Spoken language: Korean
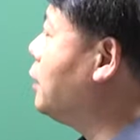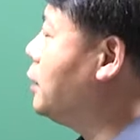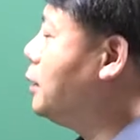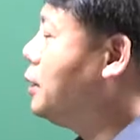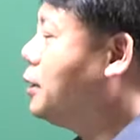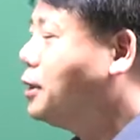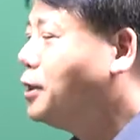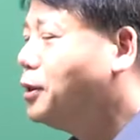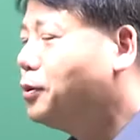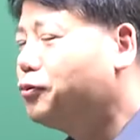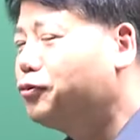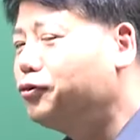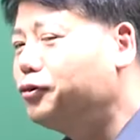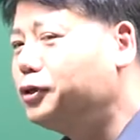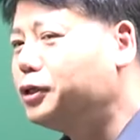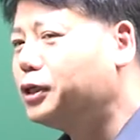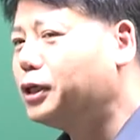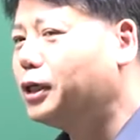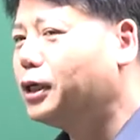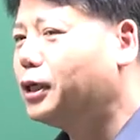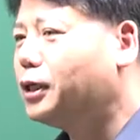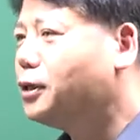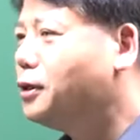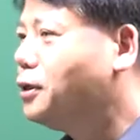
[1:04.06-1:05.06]
이렇게
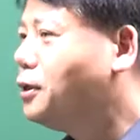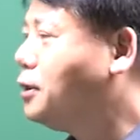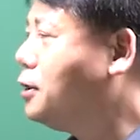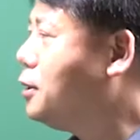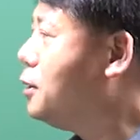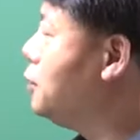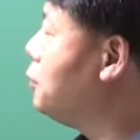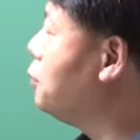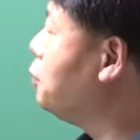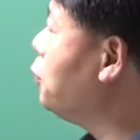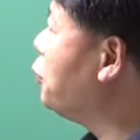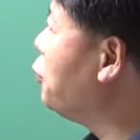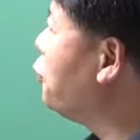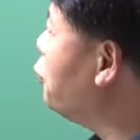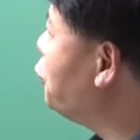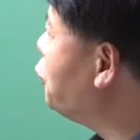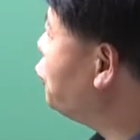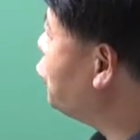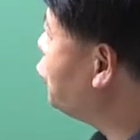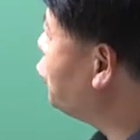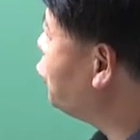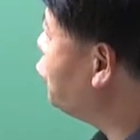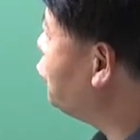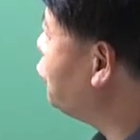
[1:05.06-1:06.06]
문제를
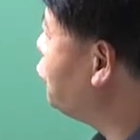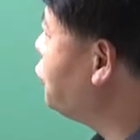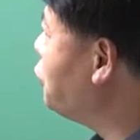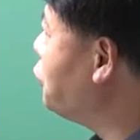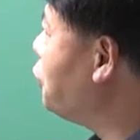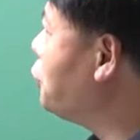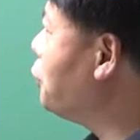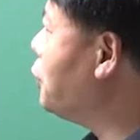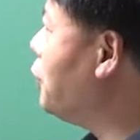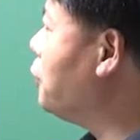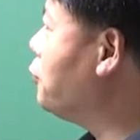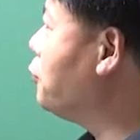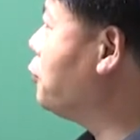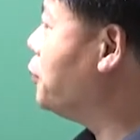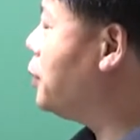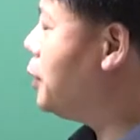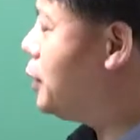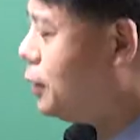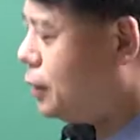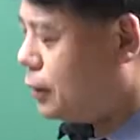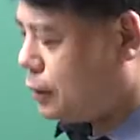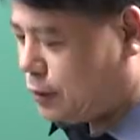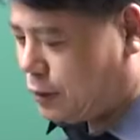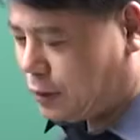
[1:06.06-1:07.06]
평균적으로 분석을
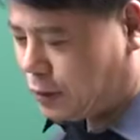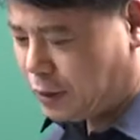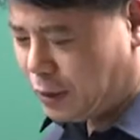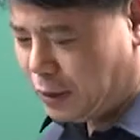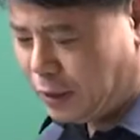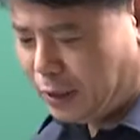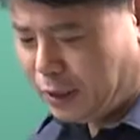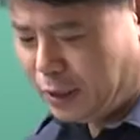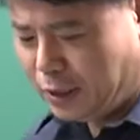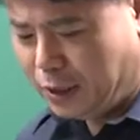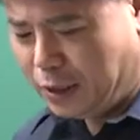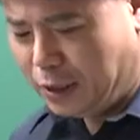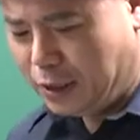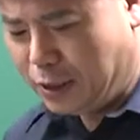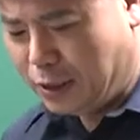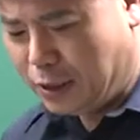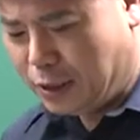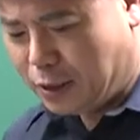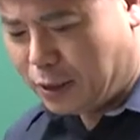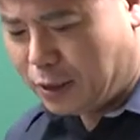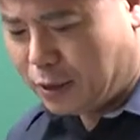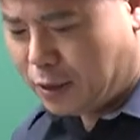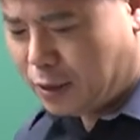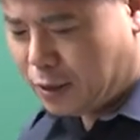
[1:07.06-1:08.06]
해보면은
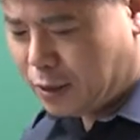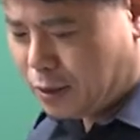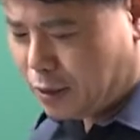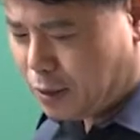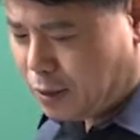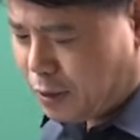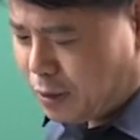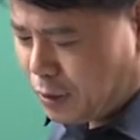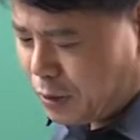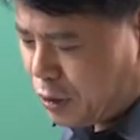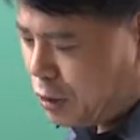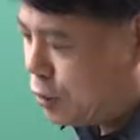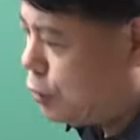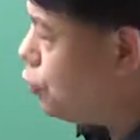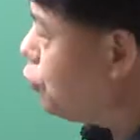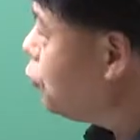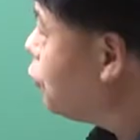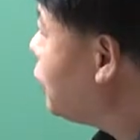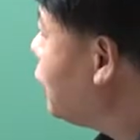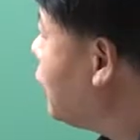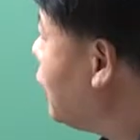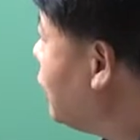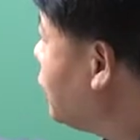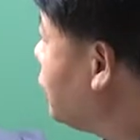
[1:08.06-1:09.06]
어,
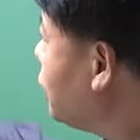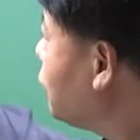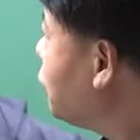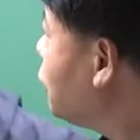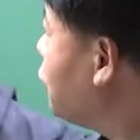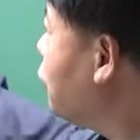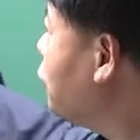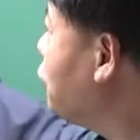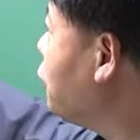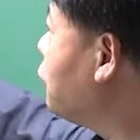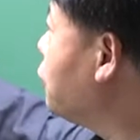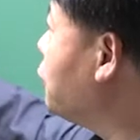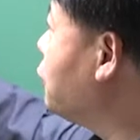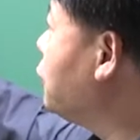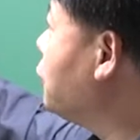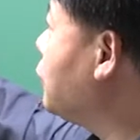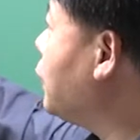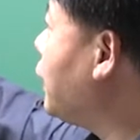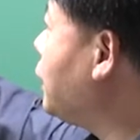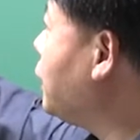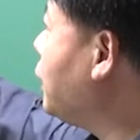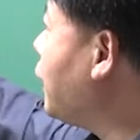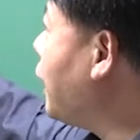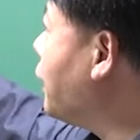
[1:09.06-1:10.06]
직류기 같은 경우는
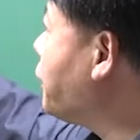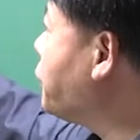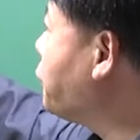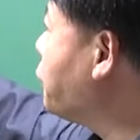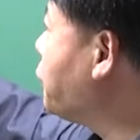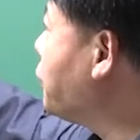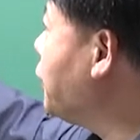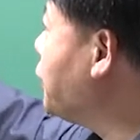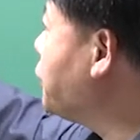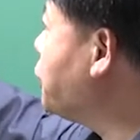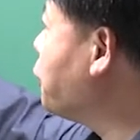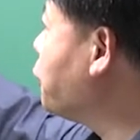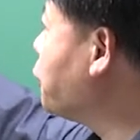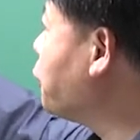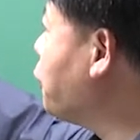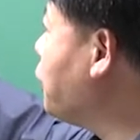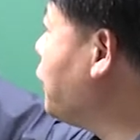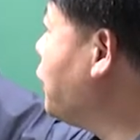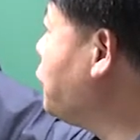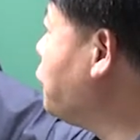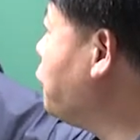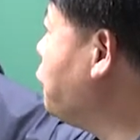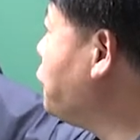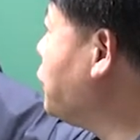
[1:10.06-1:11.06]
한5개
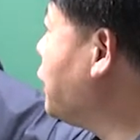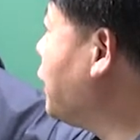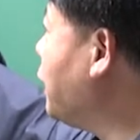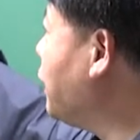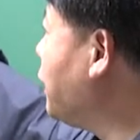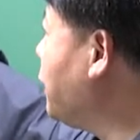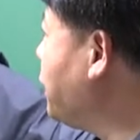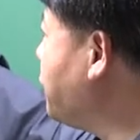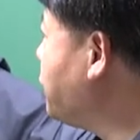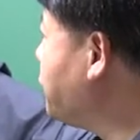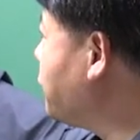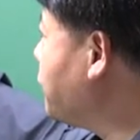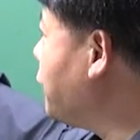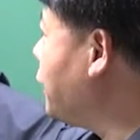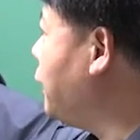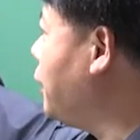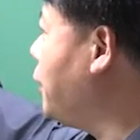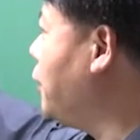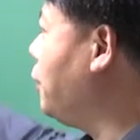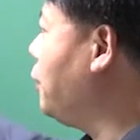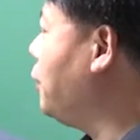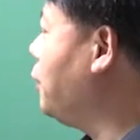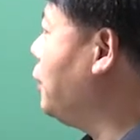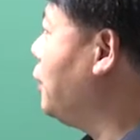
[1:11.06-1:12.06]
정도가 출제가 됐어요.
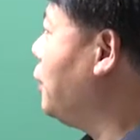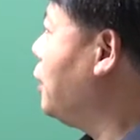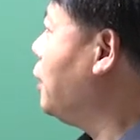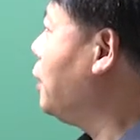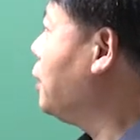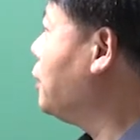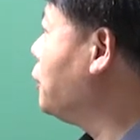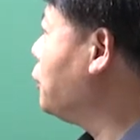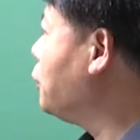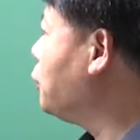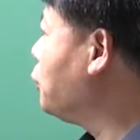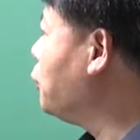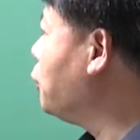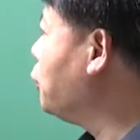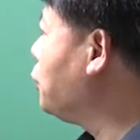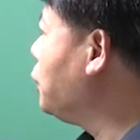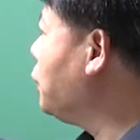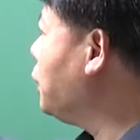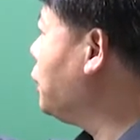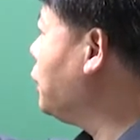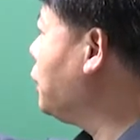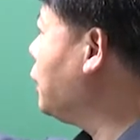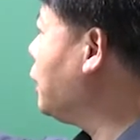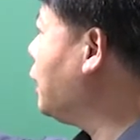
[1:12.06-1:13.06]
아, 그리고
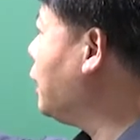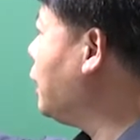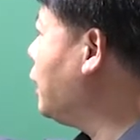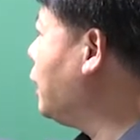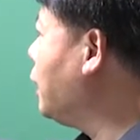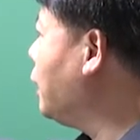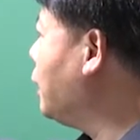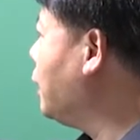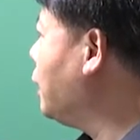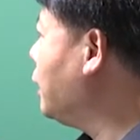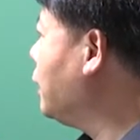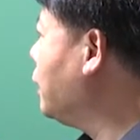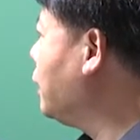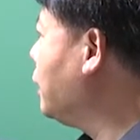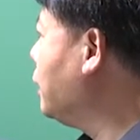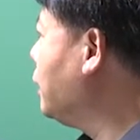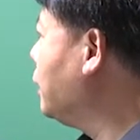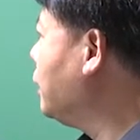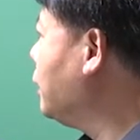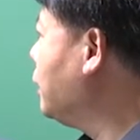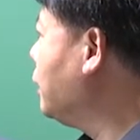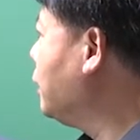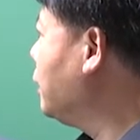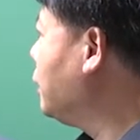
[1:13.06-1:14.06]
동계기가
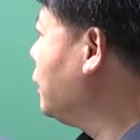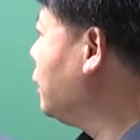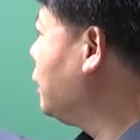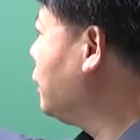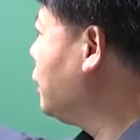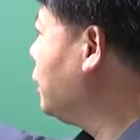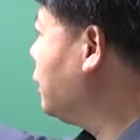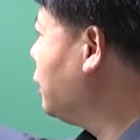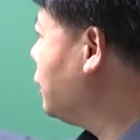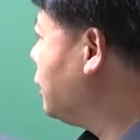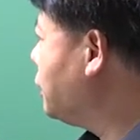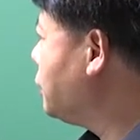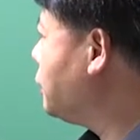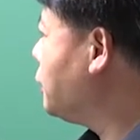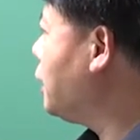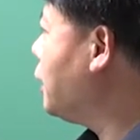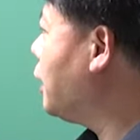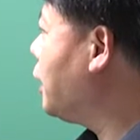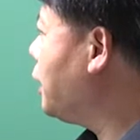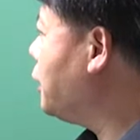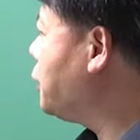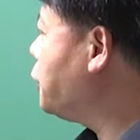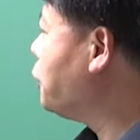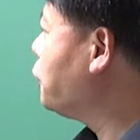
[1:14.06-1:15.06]

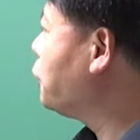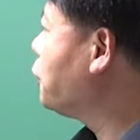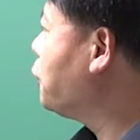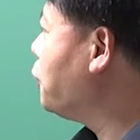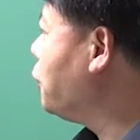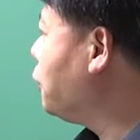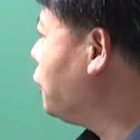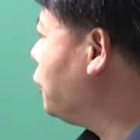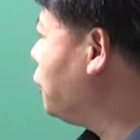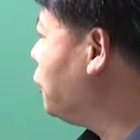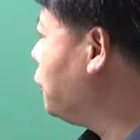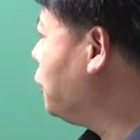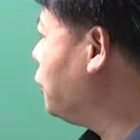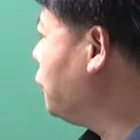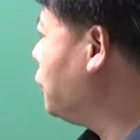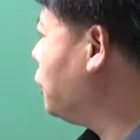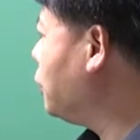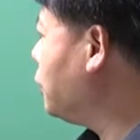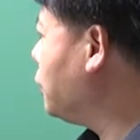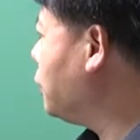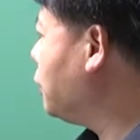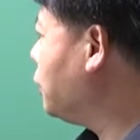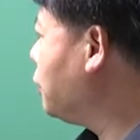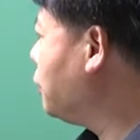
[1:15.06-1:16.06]
세개 정도,
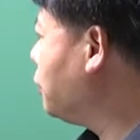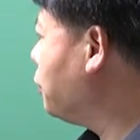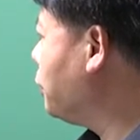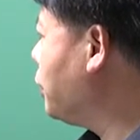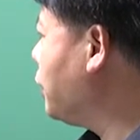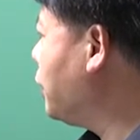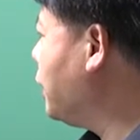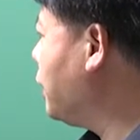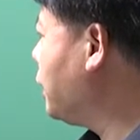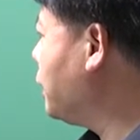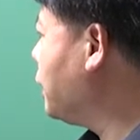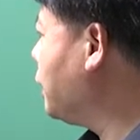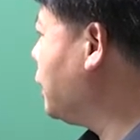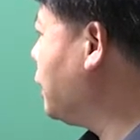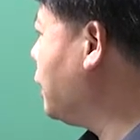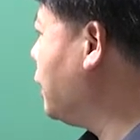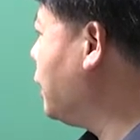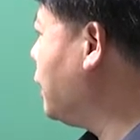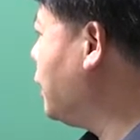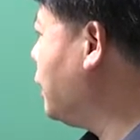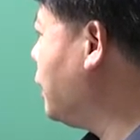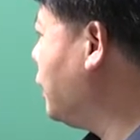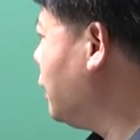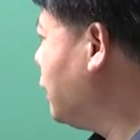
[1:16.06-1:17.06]
음,
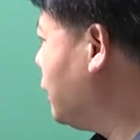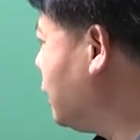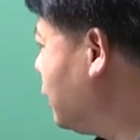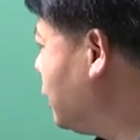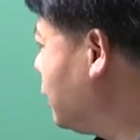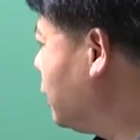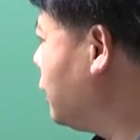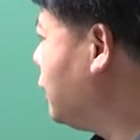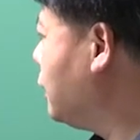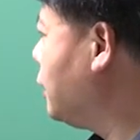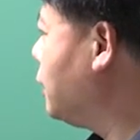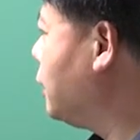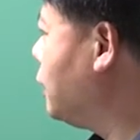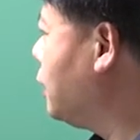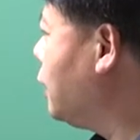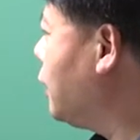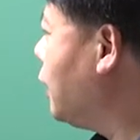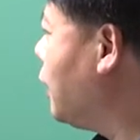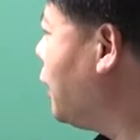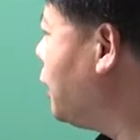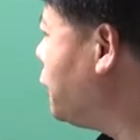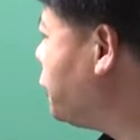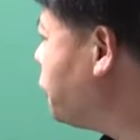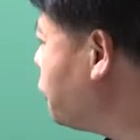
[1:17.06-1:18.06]
변압기가
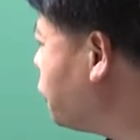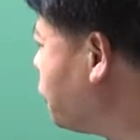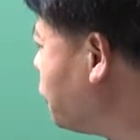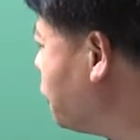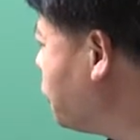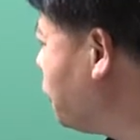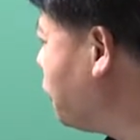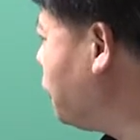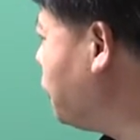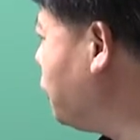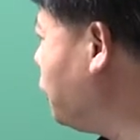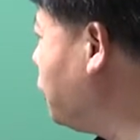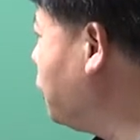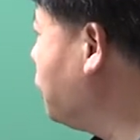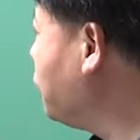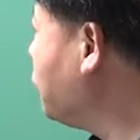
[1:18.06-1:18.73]
네개 정도,